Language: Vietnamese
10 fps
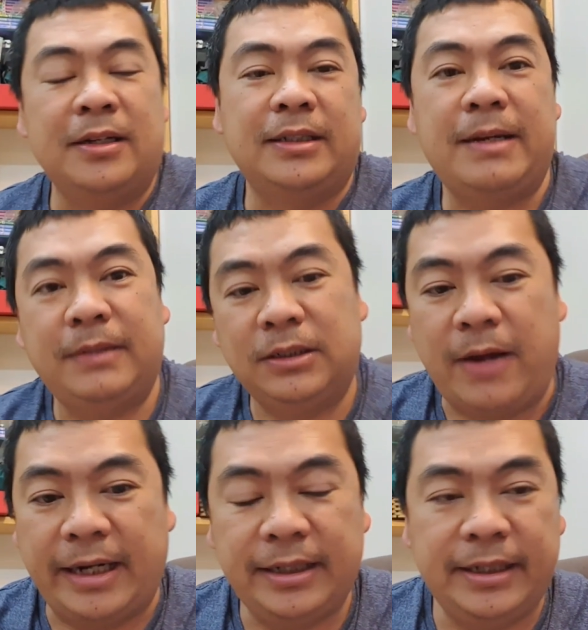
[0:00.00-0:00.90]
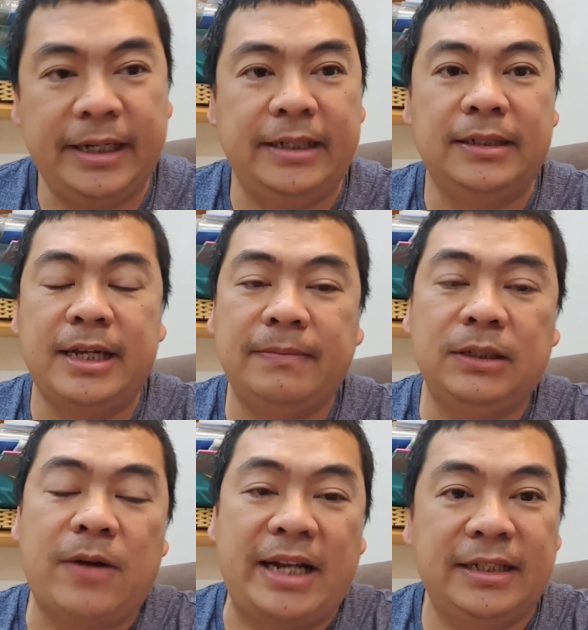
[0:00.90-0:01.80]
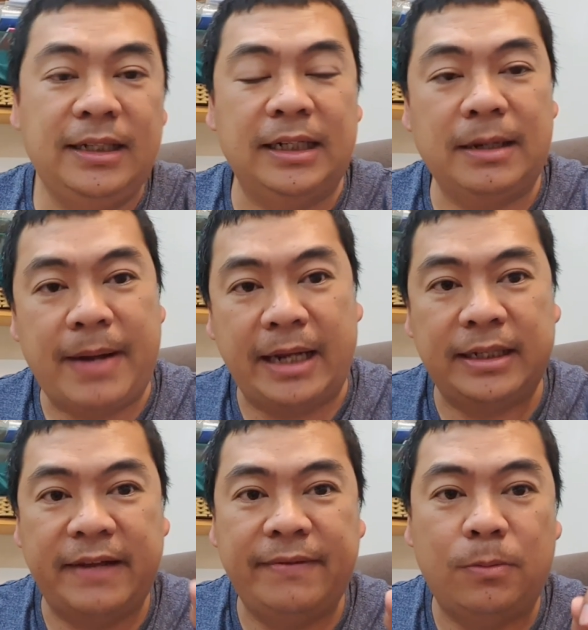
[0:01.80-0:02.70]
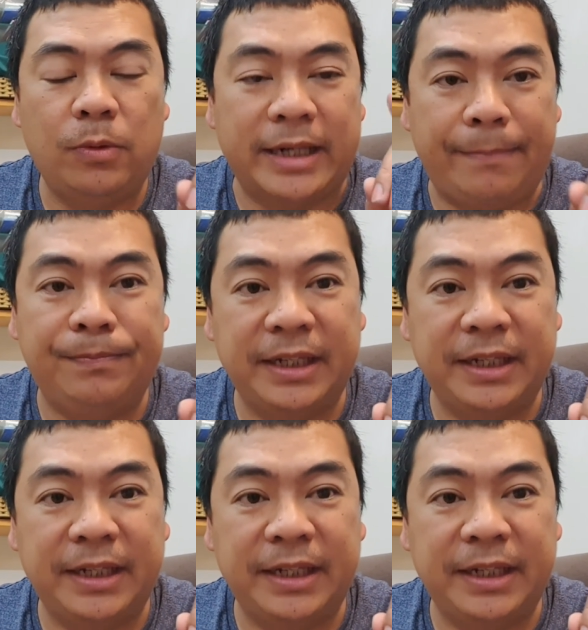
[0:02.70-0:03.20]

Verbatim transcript: thêm thanh khoản là gì? Thêm thanh khoản chính là các bạn thêm vào một cặp